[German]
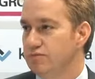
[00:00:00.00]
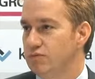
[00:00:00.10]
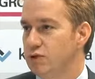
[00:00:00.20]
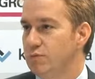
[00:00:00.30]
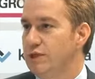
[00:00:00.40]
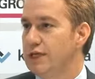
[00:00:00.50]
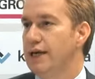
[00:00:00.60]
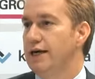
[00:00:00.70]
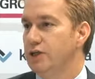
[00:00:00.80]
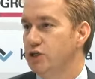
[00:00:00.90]
ziemlich
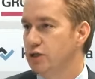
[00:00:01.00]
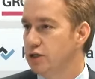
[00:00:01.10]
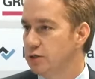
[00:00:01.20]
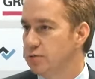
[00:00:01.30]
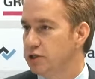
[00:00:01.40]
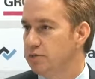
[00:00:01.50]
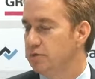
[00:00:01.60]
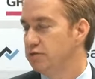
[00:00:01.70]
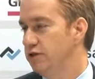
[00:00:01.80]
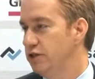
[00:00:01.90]
lange schon nach
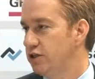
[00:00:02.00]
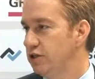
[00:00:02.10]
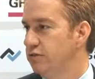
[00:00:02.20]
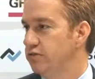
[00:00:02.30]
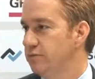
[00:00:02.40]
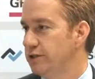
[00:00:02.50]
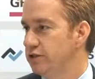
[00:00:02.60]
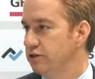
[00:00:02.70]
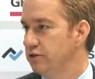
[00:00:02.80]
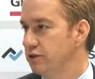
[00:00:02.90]
bestimmten Features und
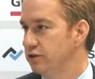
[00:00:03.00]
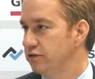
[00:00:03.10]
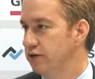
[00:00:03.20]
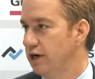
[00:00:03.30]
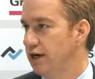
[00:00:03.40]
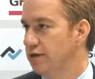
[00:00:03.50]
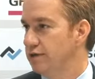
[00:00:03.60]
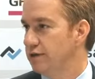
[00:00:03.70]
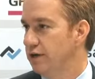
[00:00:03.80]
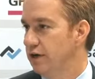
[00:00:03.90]
Verbesserungen
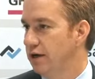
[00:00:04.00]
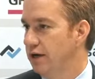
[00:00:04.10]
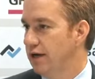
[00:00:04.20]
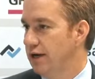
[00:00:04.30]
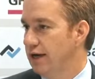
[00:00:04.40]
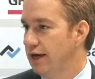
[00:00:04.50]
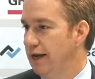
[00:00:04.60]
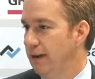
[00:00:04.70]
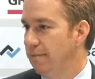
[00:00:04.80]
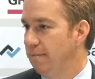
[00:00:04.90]
gefragt.
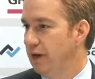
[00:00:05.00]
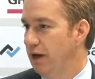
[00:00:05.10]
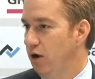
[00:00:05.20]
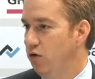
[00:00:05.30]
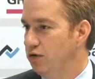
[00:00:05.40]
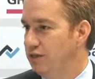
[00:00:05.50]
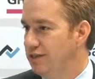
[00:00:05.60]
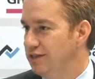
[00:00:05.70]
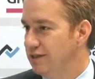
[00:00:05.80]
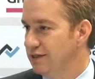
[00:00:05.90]
Ähm, auch
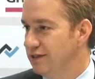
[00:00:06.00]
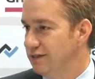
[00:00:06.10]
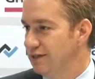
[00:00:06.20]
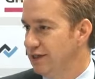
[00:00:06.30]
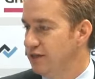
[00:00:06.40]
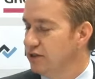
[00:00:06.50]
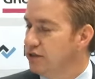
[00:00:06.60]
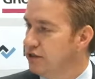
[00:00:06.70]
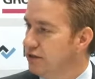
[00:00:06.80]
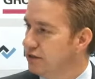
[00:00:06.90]
diese ganze
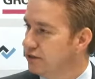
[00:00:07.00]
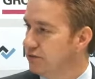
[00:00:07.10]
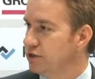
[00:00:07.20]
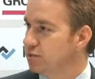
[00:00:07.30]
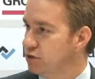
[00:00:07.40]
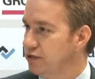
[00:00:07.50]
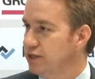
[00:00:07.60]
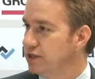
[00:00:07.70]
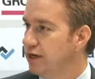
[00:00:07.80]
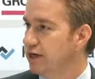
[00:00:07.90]
Geschichte, dass wir das
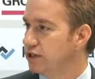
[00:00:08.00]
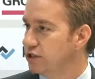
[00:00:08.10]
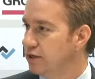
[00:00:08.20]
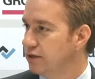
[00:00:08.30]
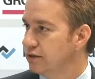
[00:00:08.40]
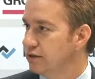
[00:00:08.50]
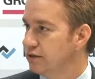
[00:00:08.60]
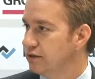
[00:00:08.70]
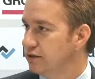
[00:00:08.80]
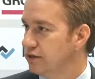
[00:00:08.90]
prozessnah gestalten,
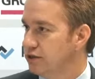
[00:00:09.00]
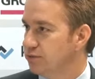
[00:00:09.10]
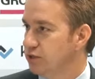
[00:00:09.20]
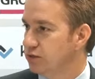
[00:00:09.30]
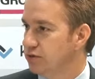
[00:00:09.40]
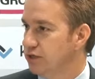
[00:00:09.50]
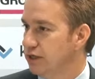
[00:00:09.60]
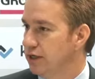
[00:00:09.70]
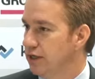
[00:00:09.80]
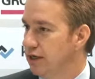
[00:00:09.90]
diese Testmethode,
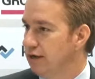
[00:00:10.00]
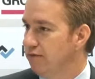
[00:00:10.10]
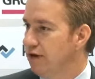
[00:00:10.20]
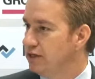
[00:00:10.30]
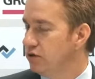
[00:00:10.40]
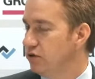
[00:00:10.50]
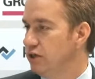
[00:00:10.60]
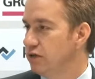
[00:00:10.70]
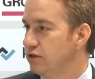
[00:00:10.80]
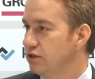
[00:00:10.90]
war
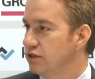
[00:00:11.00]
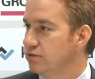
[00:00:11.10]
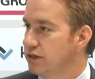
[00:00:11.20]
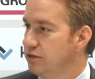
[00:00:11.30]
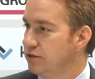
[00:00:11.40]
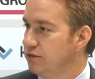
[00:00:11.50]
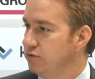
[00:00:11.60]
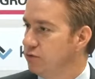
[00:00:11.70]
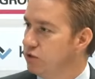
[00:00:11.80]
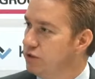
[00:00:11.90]
neu und das war immer
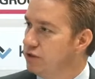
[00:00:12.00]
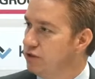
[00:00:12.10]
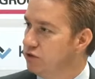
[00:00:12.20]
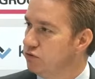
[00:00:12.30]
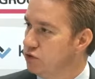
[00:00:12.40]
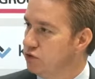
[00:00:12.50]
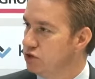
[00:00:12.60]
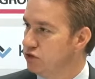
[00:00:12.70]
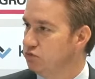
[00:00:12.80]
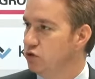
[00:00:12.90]
vom Kunden ein
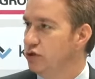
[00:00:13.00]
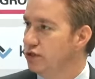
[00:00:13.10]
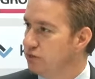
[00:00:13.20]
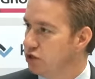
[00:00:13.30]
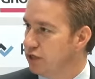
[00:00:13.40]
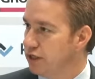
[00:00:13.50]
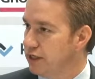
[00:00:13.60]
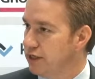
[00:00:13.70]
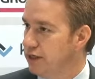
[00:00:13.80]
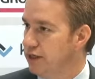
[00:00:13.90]
Wunsch, wurde immer
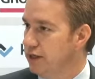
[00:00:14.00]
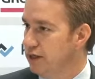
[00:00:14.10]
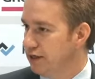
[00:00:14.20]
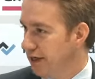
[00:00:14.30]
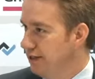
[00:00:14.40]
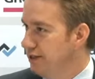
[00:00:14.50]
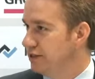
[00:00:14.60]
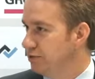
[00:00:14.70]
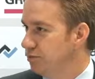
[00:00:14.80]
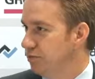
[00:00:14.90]
stärker, gerade
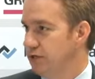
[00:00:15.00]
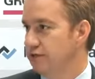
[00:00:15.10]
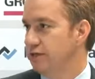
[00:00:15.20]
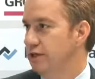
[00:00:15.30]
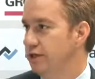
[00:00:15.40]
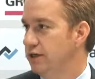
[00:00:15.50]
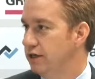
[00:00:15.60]
jetzt mit Bleifrei.